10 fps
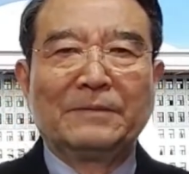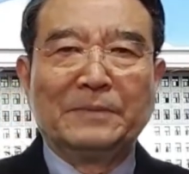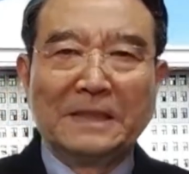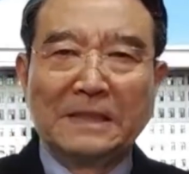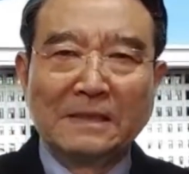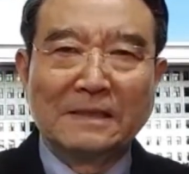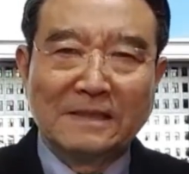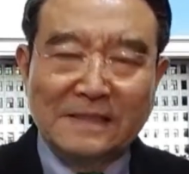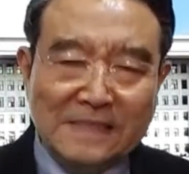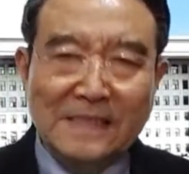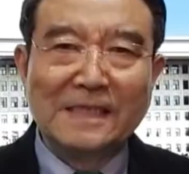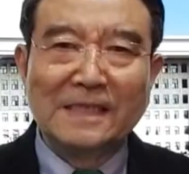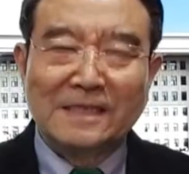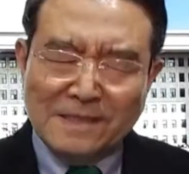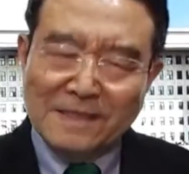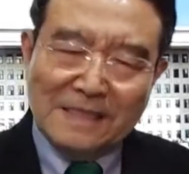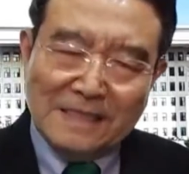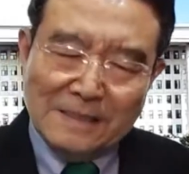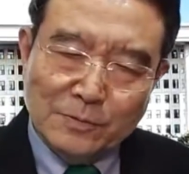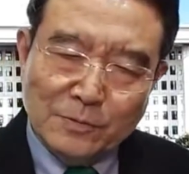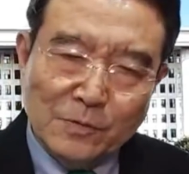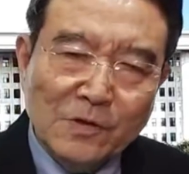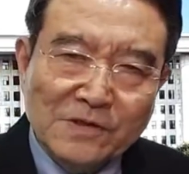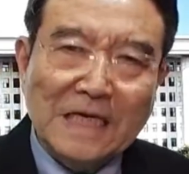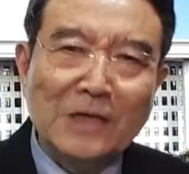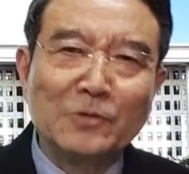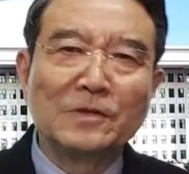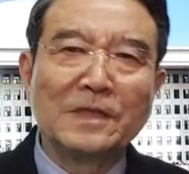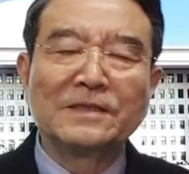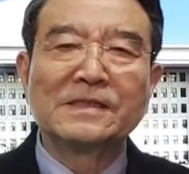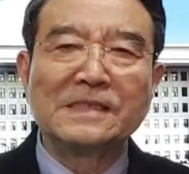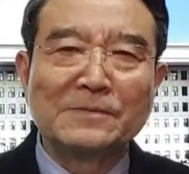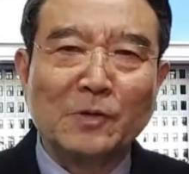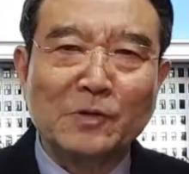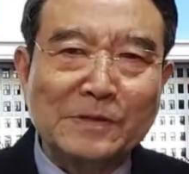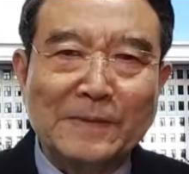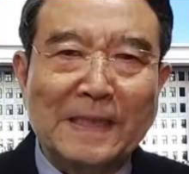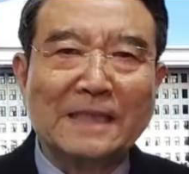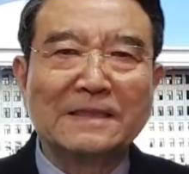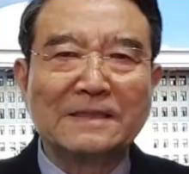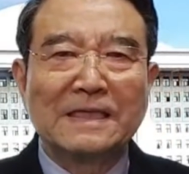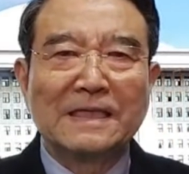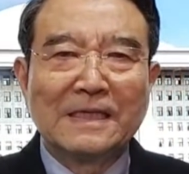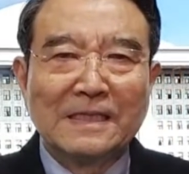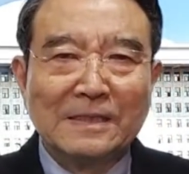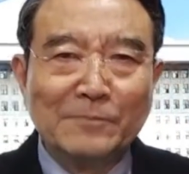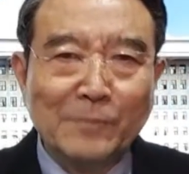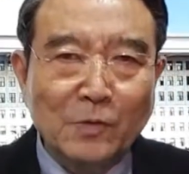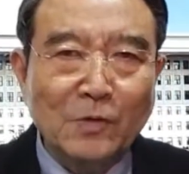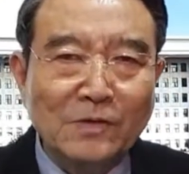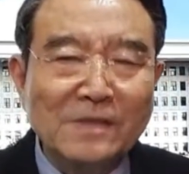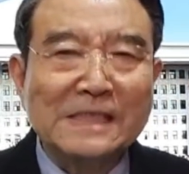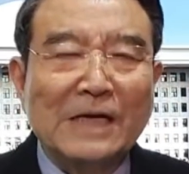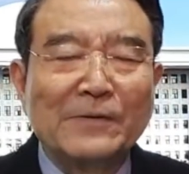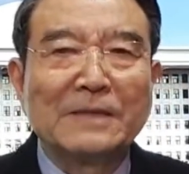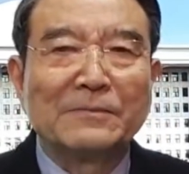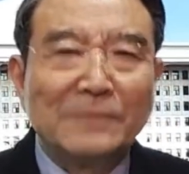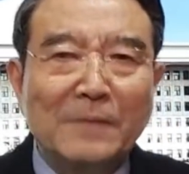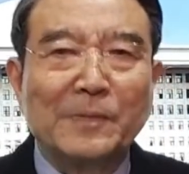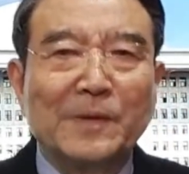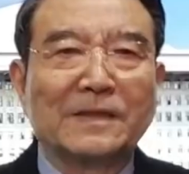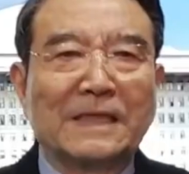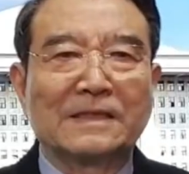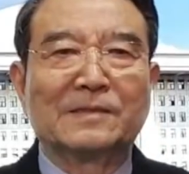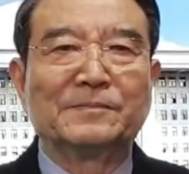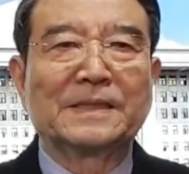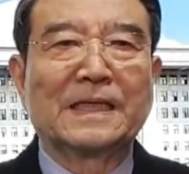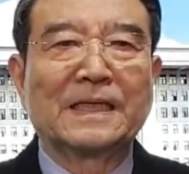믿었는지 그걸 일부러 채용을 했는지는 모르지만 하여튼 음모론을 장관이 믿어버렸다는 겁니다.